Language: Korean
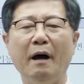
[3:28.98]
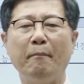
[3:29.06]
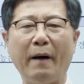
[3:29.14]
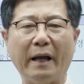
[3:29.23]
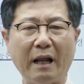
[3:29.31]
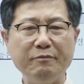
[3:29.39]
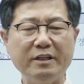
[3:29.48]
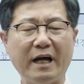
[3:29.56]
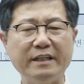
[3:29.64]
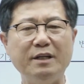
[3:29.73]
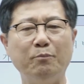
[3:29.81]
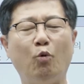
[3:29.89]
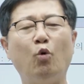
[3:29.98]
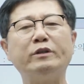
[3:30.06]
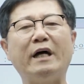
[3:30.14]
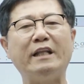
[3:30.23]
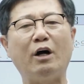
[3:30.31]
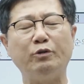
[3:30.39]
바람직하지
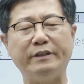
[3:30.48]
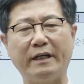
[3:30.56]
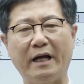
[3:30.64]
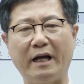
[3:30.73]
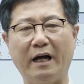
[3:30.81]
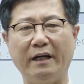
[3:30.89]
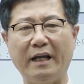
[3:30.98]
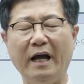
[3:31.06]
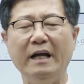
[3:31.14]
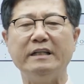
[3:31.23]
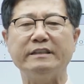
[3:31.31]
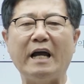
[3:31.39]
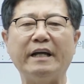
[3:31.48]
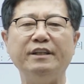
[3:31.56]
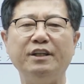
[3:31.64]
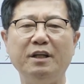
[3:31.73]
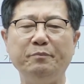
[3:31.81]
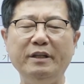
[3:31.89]
못하다고 생각하거나
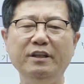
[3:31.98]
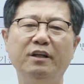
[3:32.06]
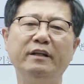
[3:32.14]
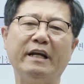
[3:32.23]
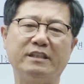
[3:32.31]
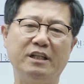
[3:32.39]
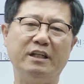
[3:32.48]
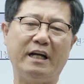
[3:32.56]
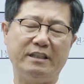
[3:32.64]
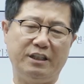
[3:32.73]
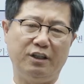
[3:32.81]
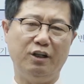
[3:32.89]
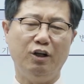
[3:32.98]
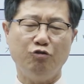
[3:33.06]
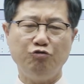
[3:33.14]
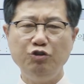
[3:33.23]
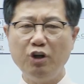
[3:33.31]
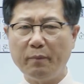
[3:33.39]
자기들이 믿는 핵심 가치를
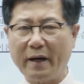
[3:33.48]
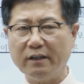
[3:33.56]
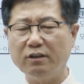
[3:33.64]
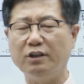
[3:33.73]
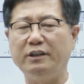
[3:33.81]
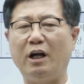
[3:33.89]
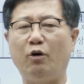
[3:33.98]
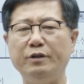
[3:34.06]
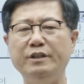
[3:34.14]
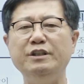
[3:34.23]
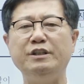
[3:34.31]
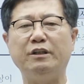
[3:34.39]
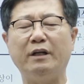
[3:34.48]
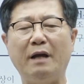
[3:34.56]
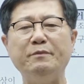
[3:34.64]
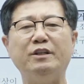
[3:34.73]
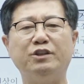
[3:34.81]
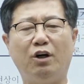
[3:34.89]
위협하는 것이라고 인식을
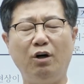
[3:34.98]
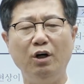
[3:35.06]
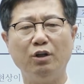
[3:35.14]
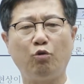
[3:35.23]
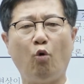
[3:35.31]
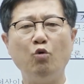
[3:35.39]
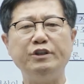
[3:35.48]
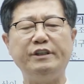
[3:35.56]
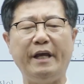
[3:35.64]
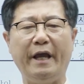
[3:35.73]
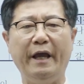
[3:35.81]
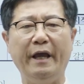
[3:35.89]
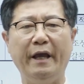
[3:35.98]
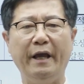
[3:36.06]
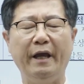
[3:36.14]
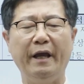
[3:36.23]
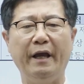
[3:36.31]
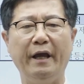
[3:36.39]
하면서 동시에
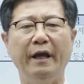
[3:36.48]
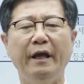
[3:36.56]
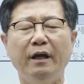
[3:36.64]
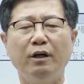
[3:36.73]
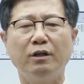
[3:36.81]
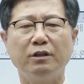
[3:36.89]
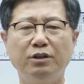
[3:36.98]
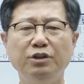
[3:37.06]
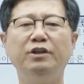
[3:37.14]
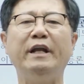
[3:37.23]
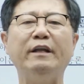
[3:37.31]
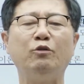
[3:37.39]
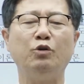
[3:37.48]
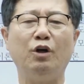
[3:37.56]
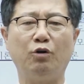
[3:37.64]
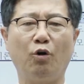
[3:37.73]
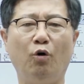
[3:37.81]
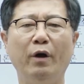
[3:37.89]
그들의
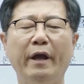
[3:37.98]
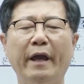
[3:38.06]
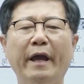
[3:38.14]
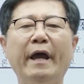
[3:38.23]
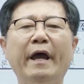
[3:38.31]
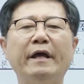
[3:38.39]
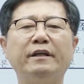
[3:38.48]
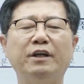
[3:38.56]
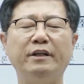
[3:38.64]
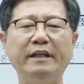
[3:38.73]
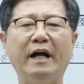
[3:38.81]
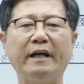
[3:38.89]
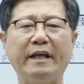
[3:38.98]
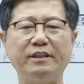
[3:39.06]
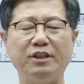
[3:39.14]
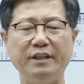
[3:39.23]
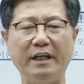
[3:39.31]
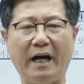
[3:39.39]
노력으로 해결이나
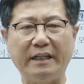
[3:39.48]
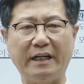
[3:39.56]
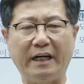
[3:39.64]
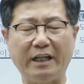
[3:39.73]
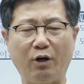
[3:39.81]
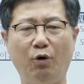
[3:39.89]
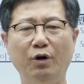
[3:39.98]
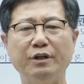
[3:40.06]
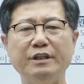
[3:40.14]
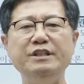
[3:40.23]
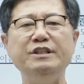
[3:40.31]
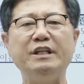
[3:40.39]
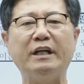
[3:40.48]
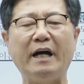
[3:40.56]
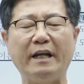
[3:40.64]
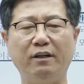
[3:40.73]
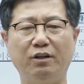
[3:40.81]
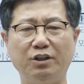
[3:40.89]
개선이 가능하다고
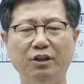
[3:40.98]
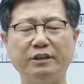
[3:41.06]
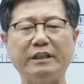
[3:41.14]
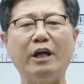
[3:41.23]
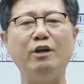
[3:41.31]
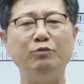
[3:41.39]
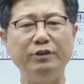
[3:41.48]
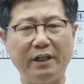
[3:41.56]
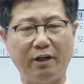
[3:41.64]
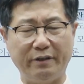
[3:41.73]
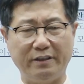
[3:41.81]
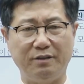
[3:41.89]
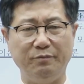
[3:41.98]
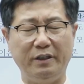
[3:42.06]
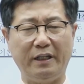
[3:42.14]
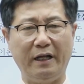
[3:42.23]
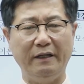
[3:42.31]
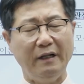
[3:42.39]
인식하는 것을 사회 문제라고
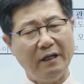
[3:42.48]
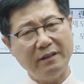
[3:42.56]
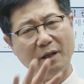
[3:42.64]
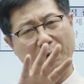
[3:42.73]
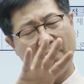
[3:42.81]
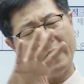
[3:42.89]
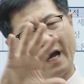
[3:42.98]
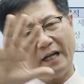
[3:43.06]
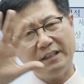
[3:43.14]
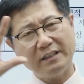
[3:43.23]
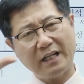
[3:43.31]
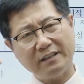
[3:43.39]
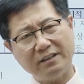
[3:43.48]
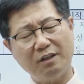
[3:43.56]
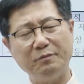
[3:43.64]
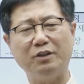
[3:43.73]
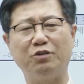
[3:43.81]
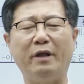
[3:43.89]
했습니다. 근데 뭔가 알듯
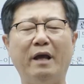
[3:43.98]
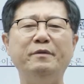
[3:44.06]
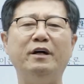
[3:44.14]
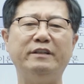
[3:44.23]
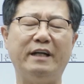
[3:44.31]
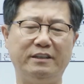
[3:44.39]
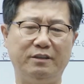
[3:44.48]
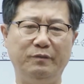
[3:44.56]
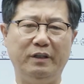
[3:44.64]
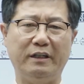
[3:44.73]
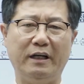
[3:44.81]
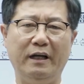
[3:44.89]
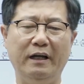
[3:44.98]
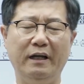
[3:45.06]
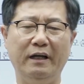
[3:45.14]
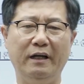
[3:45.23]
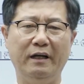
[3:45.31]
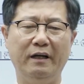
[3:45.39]
하면서도 애매하지 않습니까?
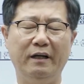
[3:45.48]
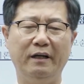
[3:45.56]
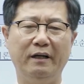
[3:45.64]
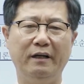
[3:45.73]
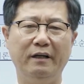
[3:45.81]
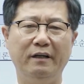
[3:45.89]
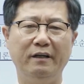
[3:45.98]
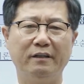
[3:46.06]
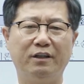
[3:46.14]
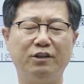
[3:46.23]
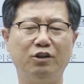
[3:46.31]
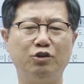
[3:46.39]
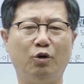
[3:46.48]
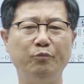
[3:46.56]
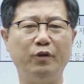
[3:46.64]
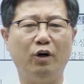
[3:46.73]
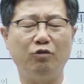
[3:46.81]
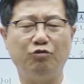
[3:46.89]
그것을
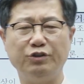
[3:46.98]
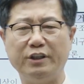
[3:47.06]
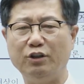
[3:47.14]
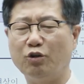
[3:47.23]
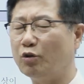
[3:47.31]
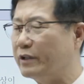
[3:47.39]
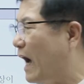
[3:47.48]
좀 더 구체적으로